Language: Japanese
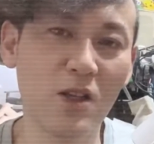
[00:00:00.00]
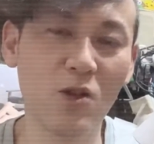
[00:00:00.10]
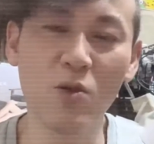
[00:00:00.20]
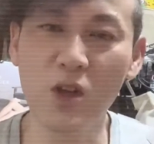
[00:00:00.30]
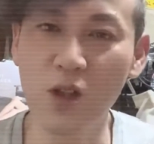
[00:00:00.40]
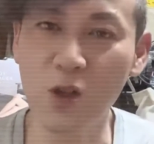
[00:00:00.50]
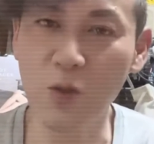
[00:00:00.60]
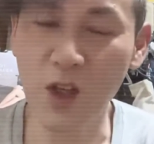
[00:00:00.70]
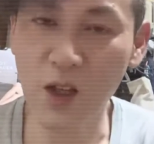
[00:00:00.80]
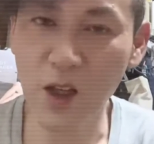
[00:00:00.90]
商品っていう
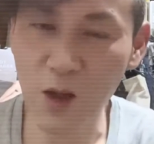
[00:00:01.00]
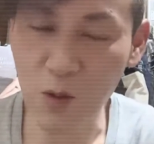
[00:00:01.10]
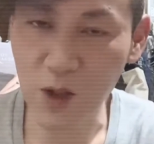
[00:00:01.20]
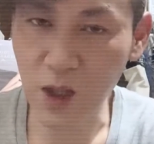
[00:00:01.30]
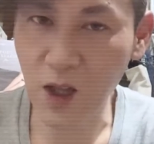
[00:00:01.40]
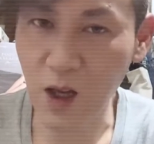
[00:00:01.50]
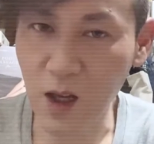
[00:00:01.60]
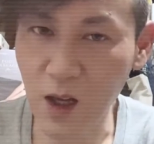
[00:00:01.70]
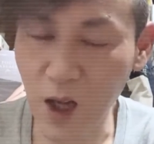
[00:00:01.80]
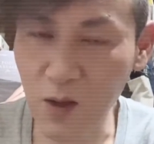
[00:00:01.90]
のもね、結構多々
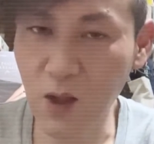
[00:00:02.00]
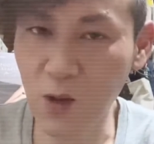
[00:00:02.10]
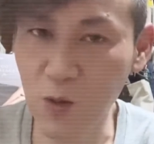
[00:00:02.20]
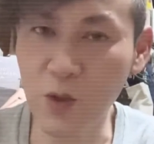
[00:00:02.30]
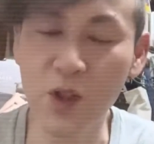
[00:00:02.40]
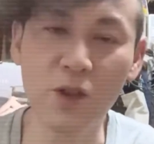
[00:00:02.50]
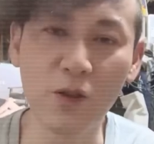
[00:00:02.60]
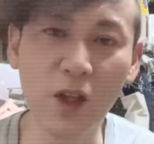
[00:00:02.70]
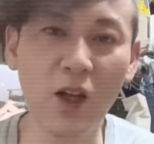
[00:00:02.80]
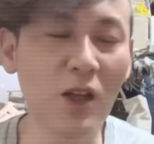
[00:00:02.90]
あるかと思うんです
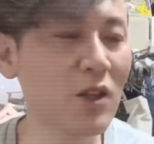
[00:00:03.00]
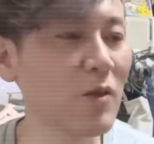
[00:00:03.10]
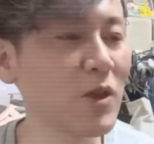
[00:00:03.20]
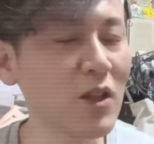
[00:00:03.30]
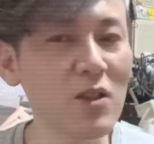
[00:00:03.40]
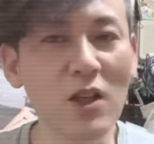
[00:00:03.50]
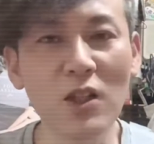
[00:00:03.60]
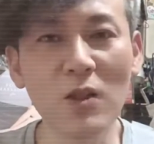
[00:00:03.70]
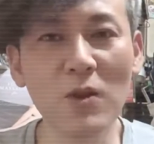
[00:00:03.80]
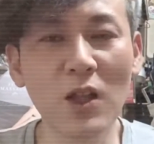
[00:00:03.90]
よね。買ってみて、
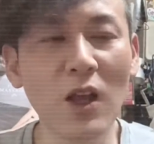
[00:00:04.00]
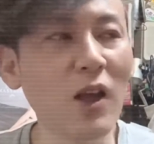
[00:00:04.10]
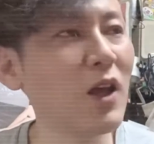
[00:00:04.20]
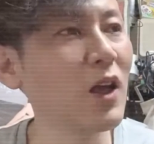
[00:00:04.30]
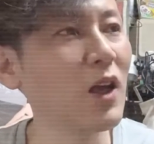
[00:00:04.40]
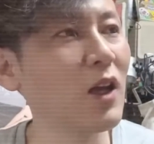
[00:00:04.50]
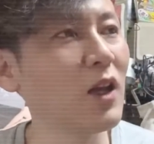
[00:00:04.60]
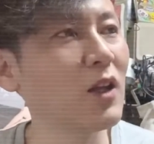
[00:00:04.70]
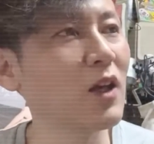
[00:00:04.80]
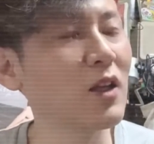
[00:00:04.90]
使ってみて、
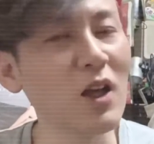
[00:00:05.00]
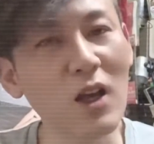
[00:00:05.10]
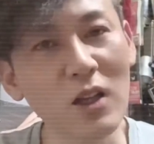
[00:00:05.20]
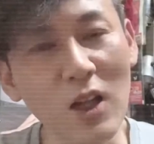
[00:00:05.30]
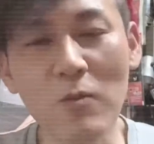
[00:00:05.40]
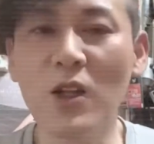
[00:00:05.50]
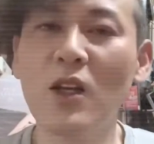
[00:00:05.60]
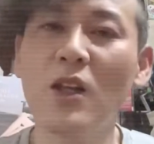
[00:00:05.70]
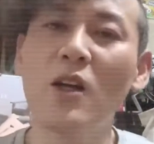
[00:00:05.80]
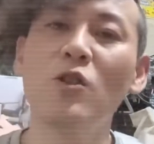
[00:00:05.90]
なんだみ
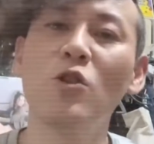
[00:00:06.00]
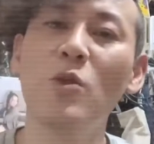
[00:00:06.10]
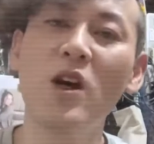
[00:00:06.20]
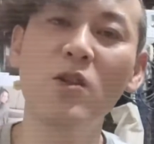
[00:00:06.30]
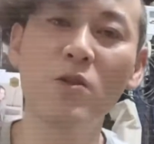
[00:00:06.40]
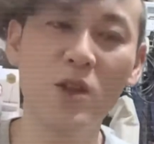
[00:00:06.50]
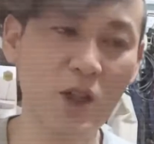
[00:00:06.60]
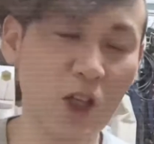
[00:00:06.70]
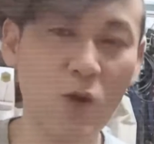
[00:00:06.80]
たいなっていうのもあるんですけれ